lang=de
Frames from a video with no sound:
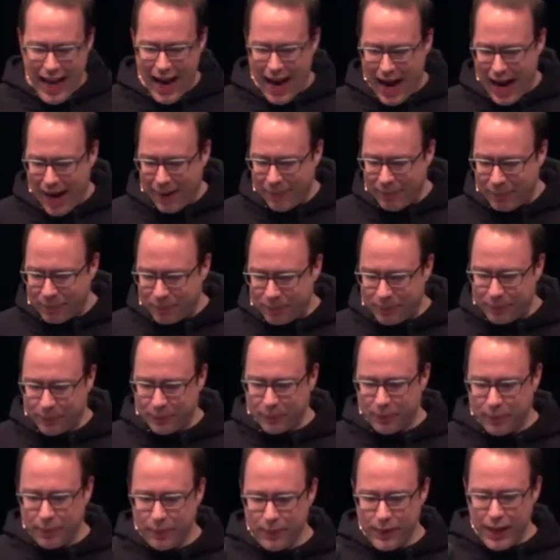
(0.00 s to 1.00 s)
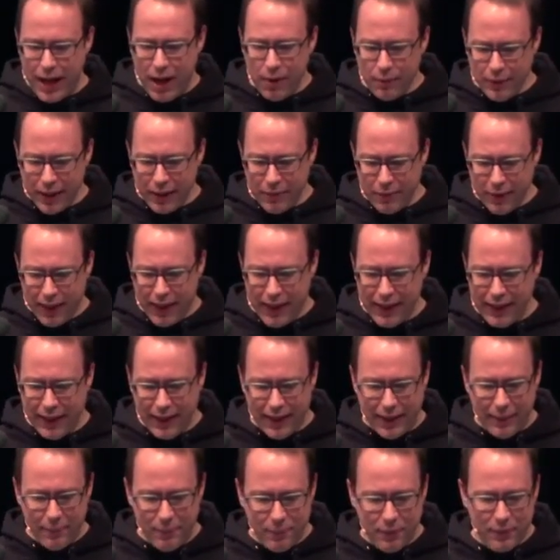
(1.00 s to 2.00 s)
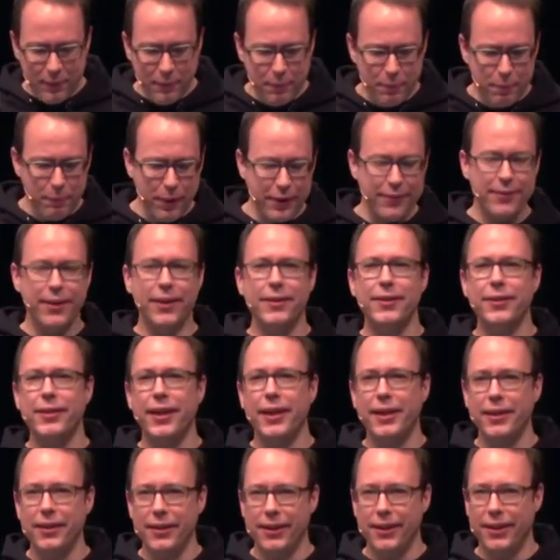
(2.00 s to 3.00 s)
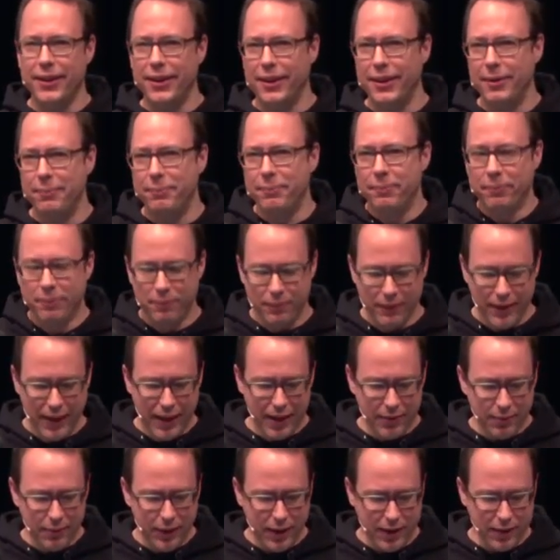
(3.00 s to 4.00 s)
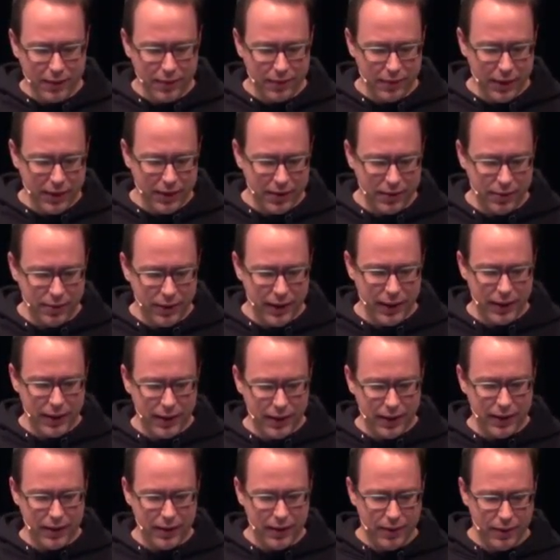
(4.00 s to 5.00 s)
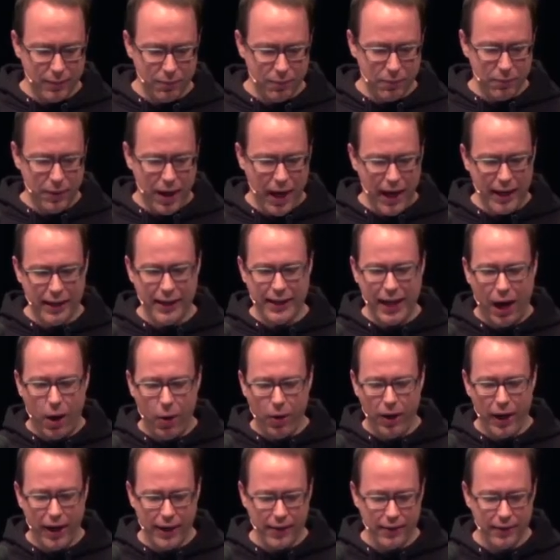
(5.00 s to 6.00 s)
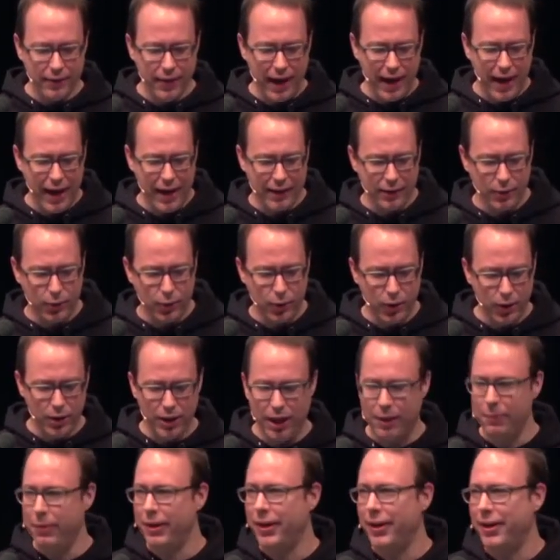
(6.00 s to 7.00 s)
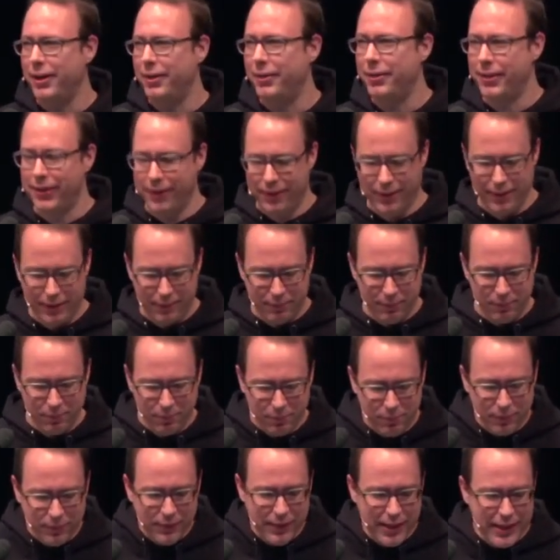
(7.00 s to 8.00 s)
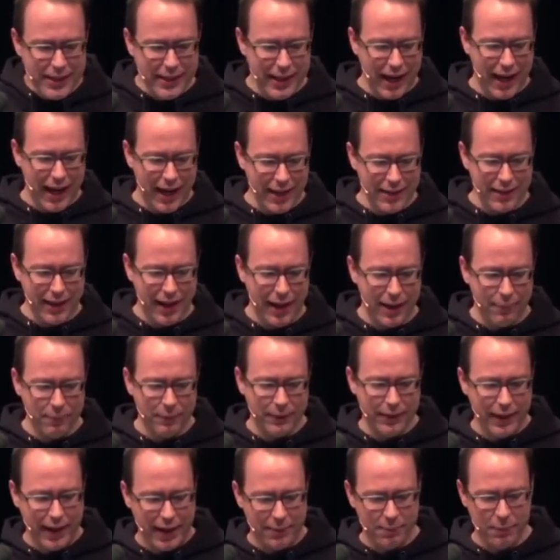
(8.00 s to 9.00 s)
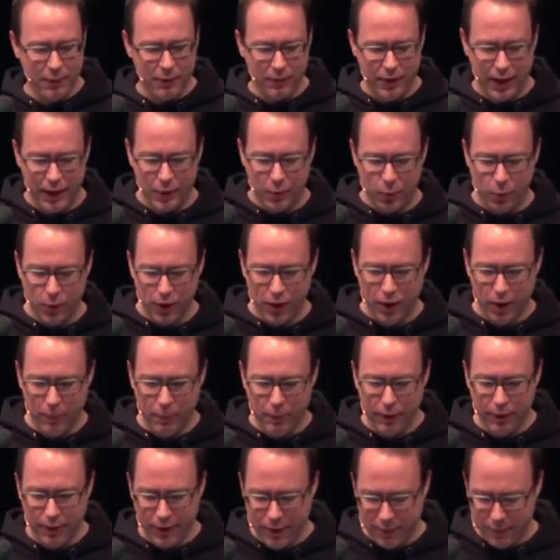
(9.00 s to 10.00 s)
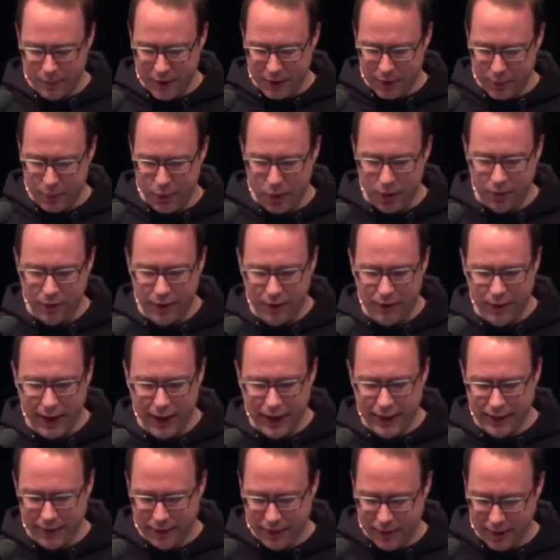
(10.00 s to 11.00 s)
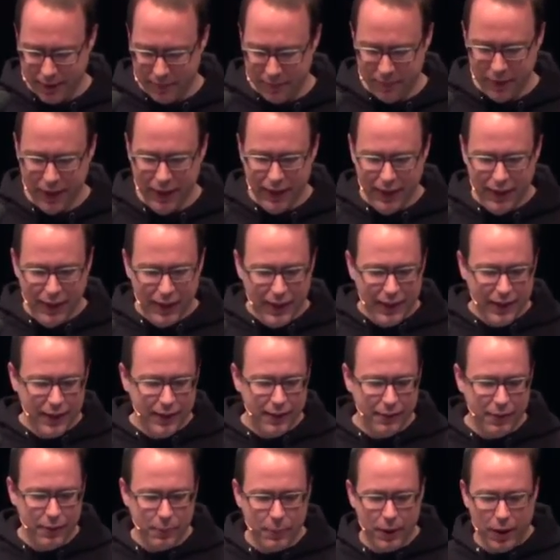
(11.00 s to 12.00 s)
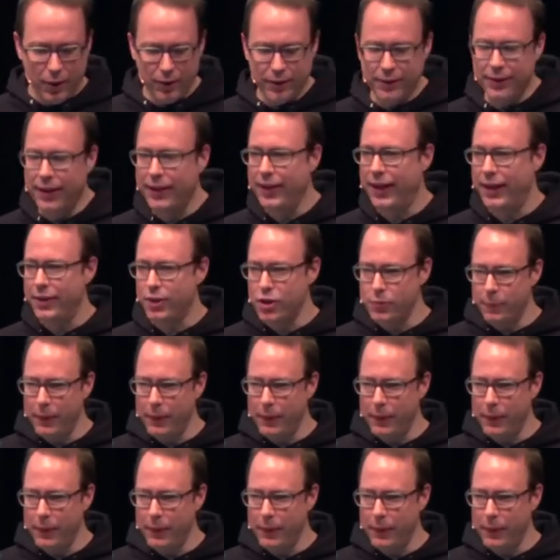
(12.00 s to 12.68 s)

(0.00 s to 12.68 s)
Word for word: ja, auf jeden Fall ähm, passierte dann ähm, etwas, was wir ähm, eigentlich auch hätten ahnen können, aber ähm, nicht geahnt haben. Der Admin war in Urlaub, ähm, das Blog war weg. Ähm, wir brauchten dann eine